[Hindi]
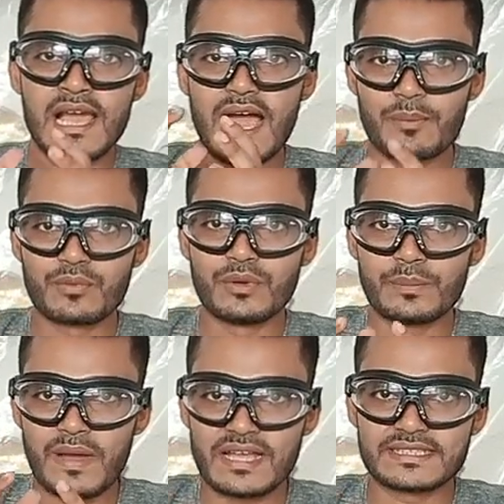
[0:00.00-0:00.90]
आपको
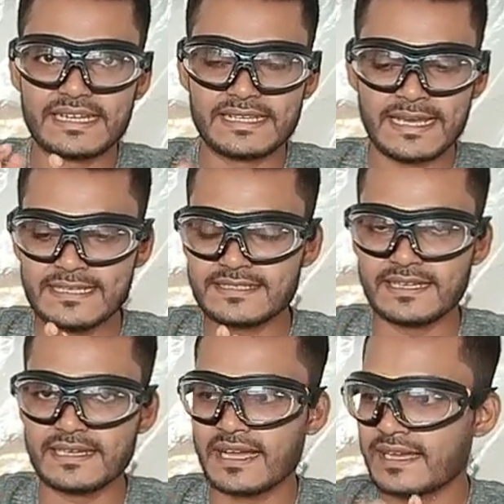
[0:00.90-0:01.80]
पास रहना ही
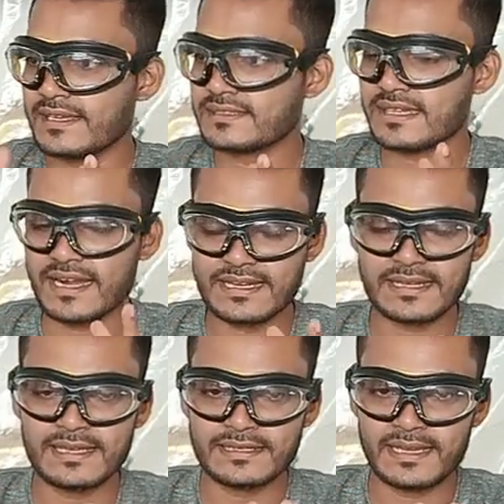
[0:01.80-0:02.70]
चाहिए अगर साड़ी
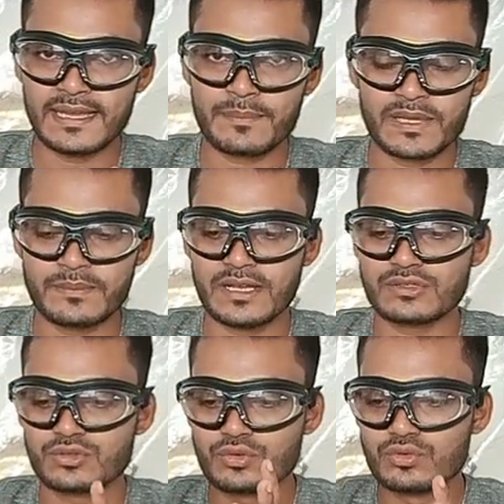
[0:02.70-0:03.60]
नहीं है आपके
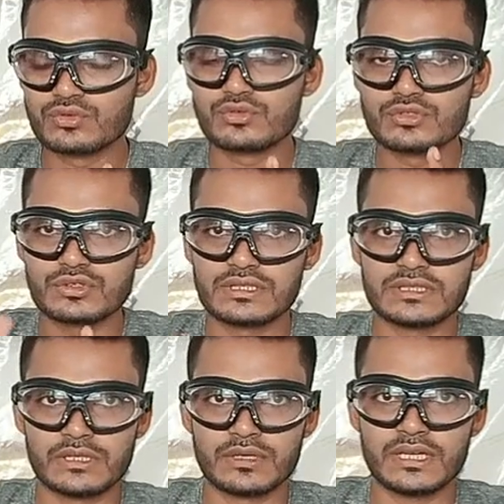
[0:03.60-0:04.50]
पास तो कुछ कुछ जो
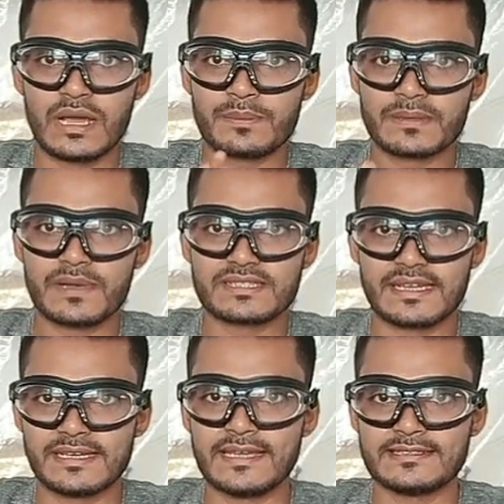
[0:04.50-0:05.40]
चीज़ें हुए आपके पास
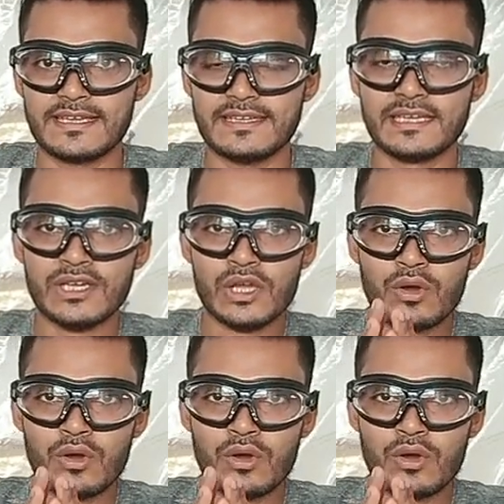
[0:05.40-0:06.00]
रहना ही चाहिए